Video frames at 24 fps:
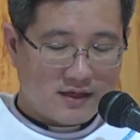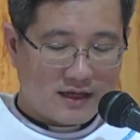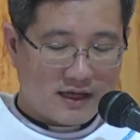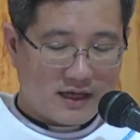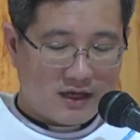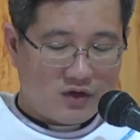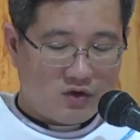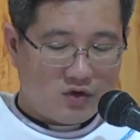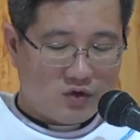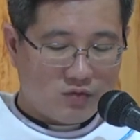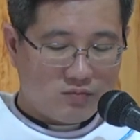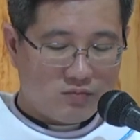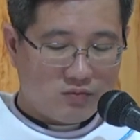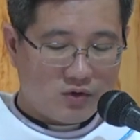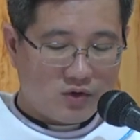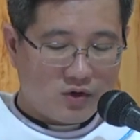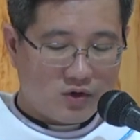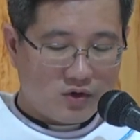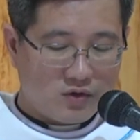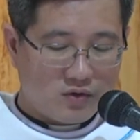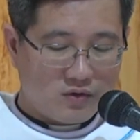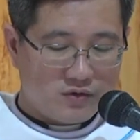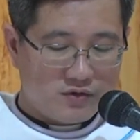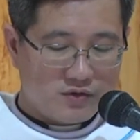hãy củng
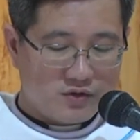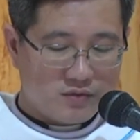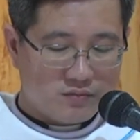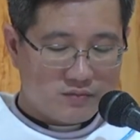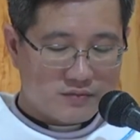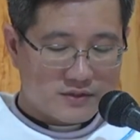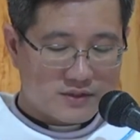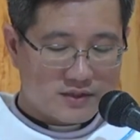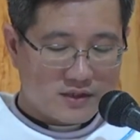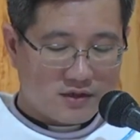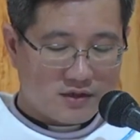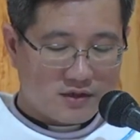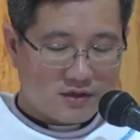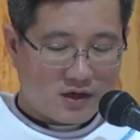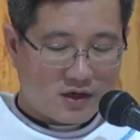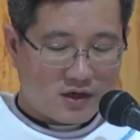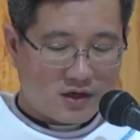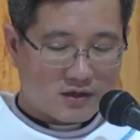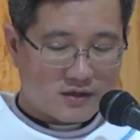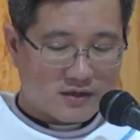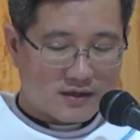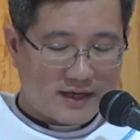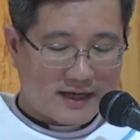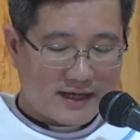cố chút sức
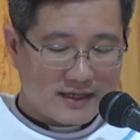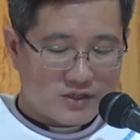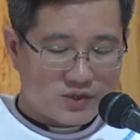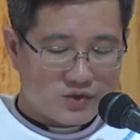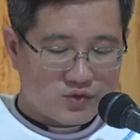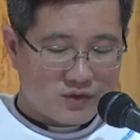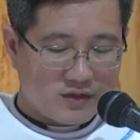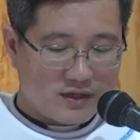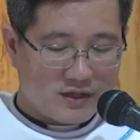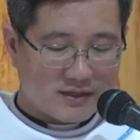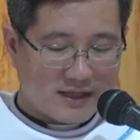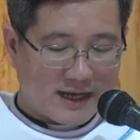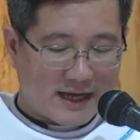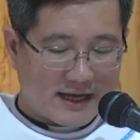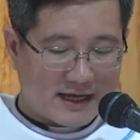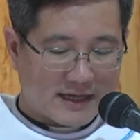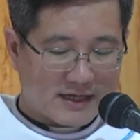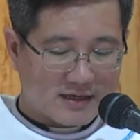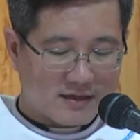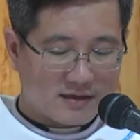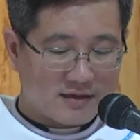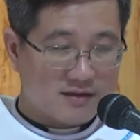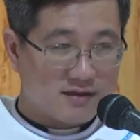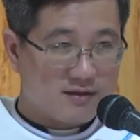còn đang suy
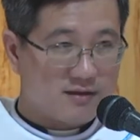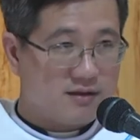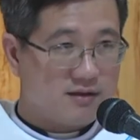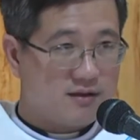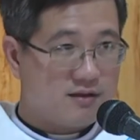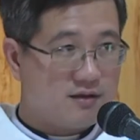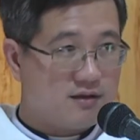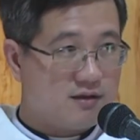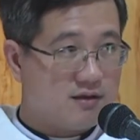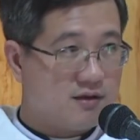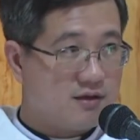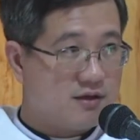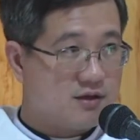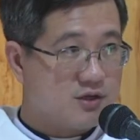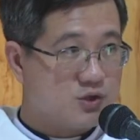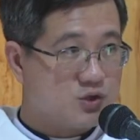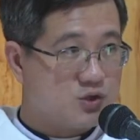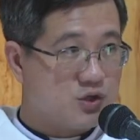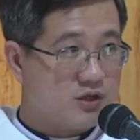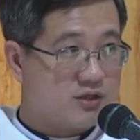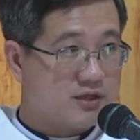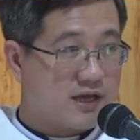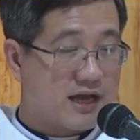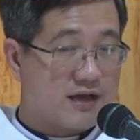tàn,
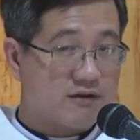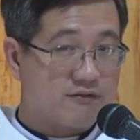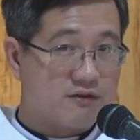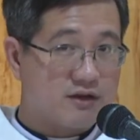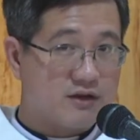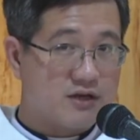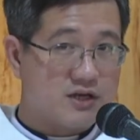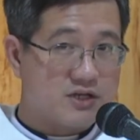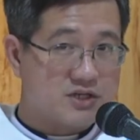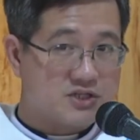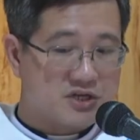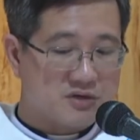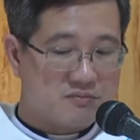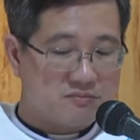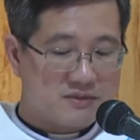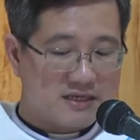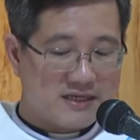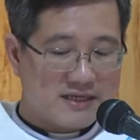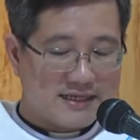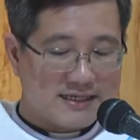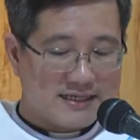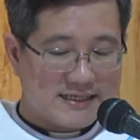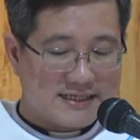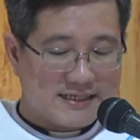suy tàn về đời sống
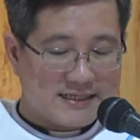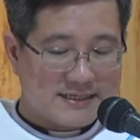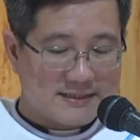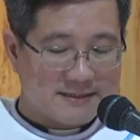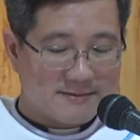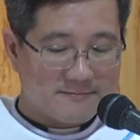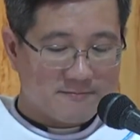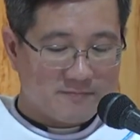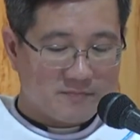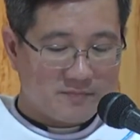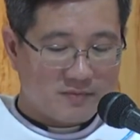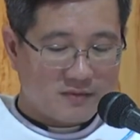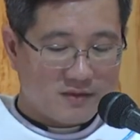thiêng liêng.